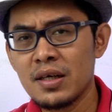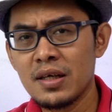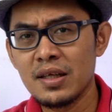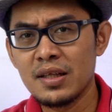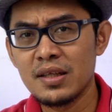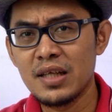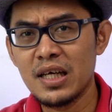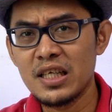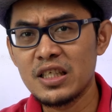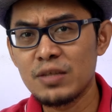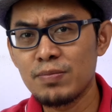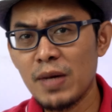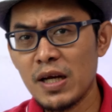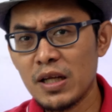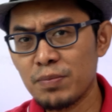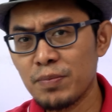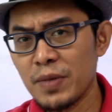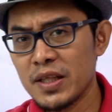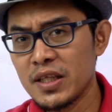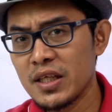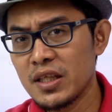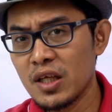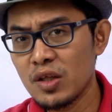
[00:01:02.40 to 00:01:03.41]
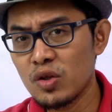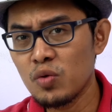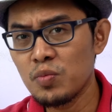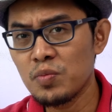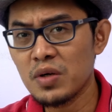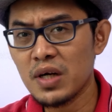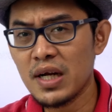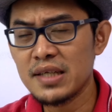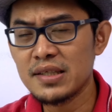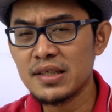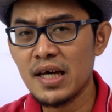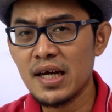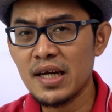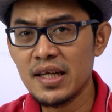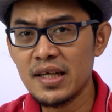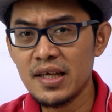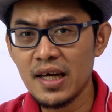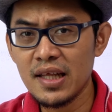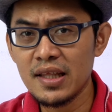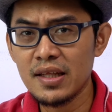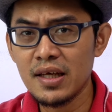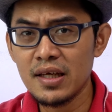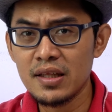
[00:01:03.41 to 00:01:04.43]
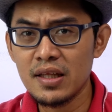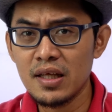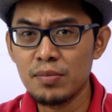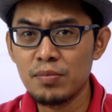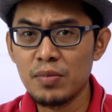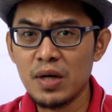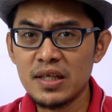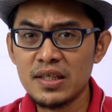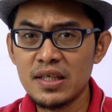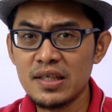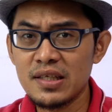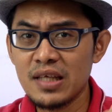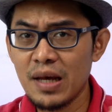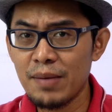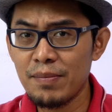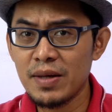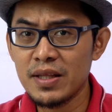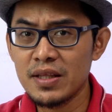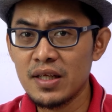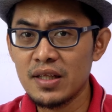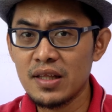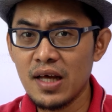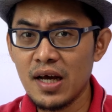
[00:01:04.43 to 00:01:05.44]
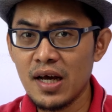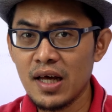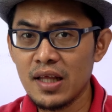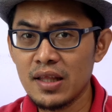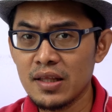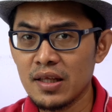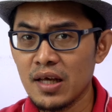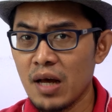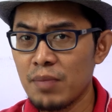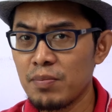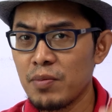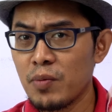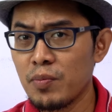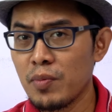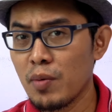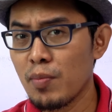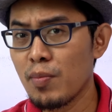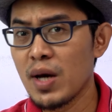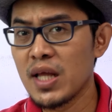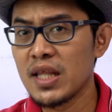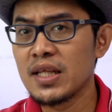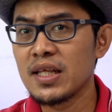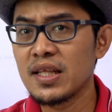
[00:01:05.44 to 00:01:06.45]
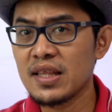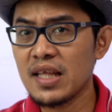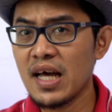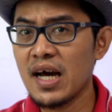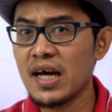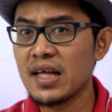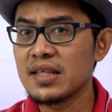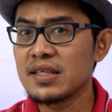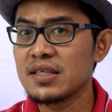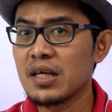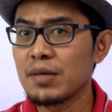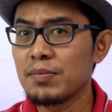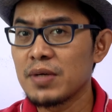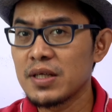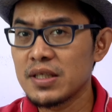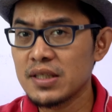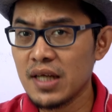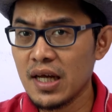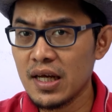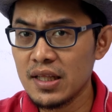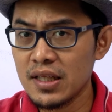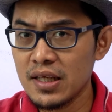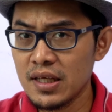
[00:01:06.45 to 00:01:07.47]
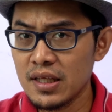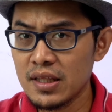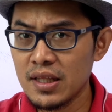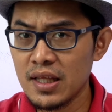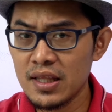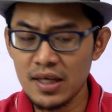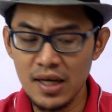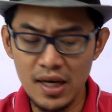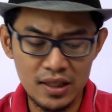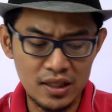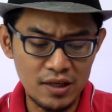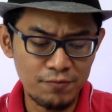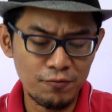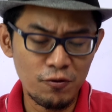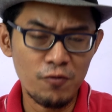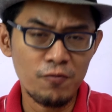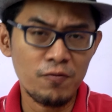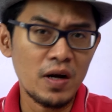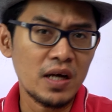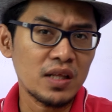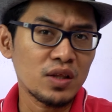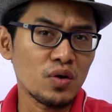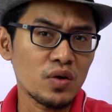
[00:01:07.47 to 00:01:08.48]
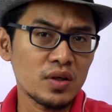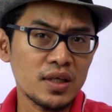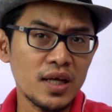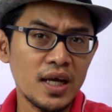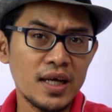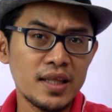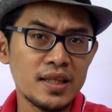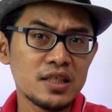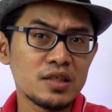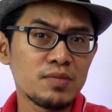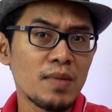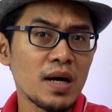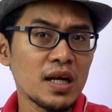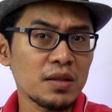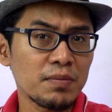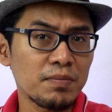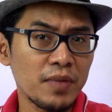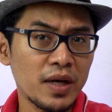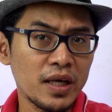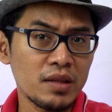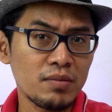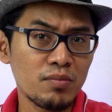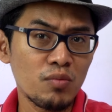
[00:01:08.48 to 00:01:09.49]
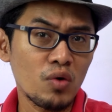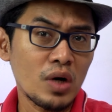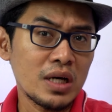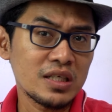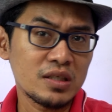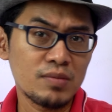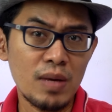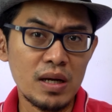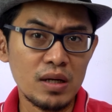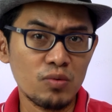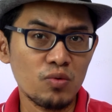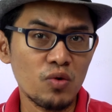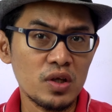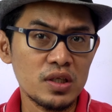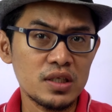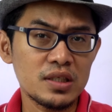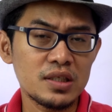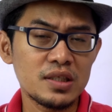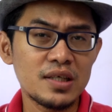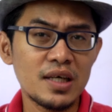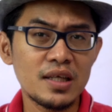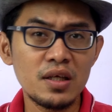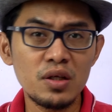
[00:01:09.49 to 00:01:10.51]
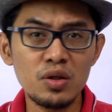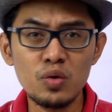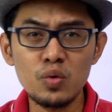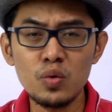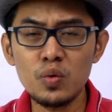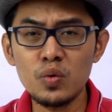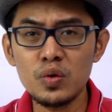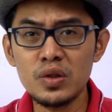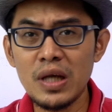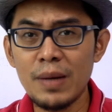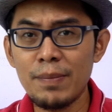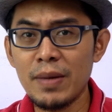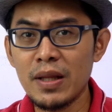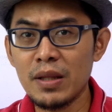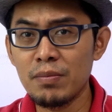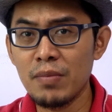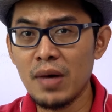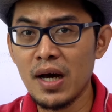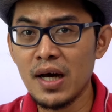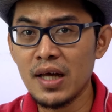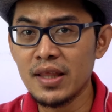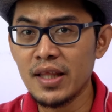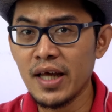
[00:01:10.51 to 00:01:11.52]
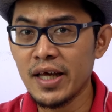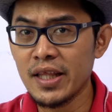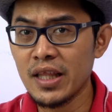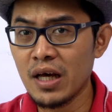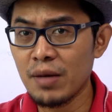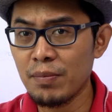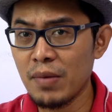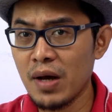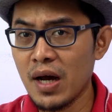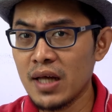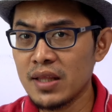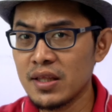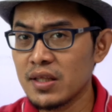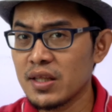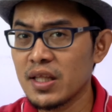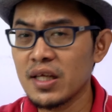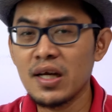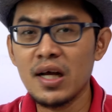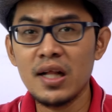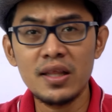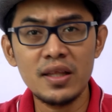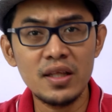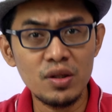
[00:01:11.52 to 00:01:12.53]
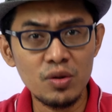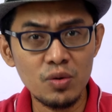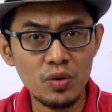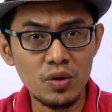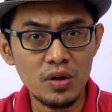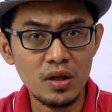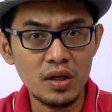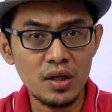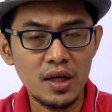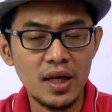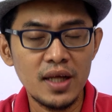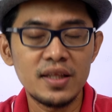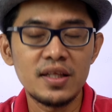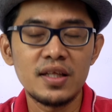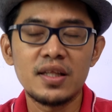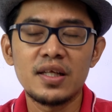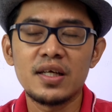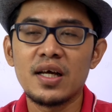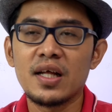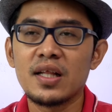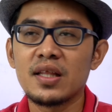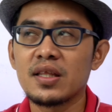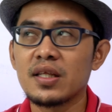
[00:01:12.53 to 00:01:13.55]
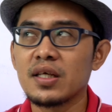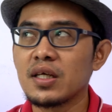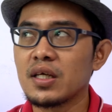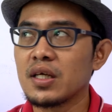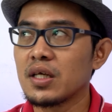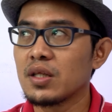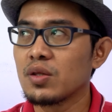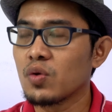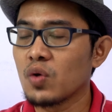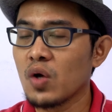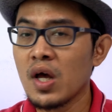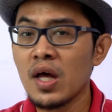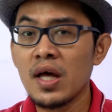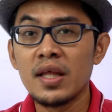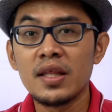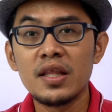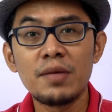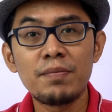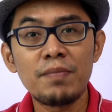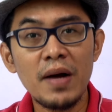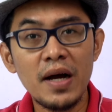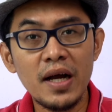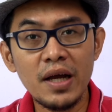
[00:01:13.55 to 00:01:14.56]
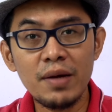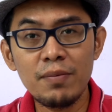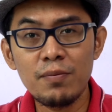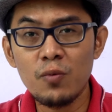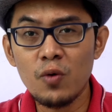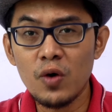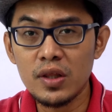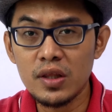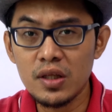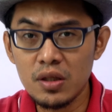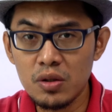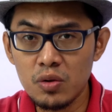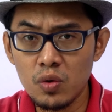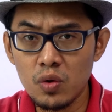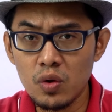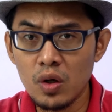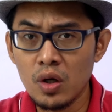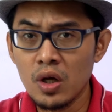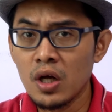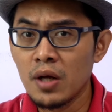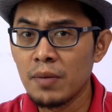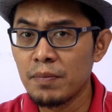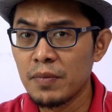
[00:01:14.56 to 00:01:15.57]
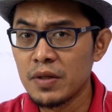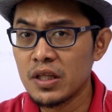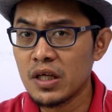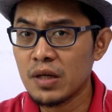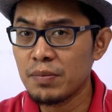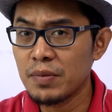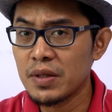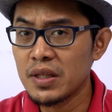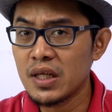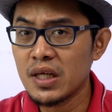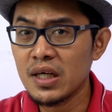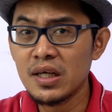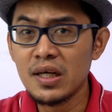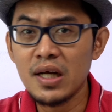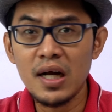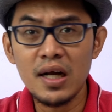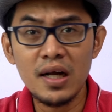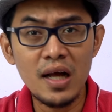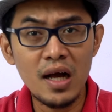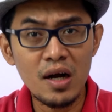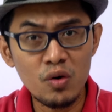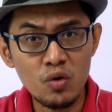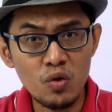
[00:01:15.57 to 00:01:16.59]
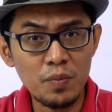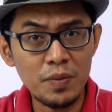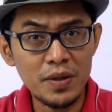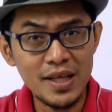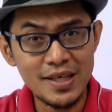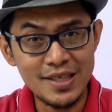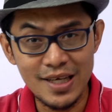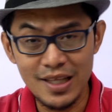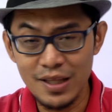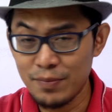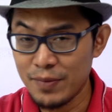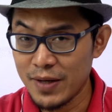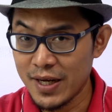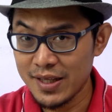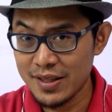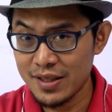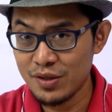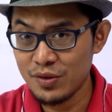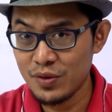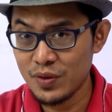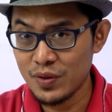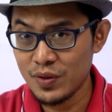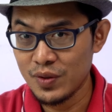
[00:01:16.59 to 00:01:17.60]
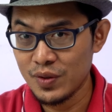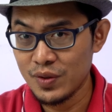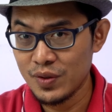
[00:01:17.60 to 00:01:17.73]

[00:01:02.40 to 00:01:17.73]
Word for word: dan smart band ini tuh berasa ringan ya dan berasa nyaman di tangan, nggak membebani tangan sama sekali. Dan karena form faktornya ini smart band bukan smartwatch, jadi tuh nyaman banget, enak banget ditinggal tidur. Eh, ditinggal tidur, dipakai buat tidur. Bener-bener nggak ganggu pada saat dipakai tidur.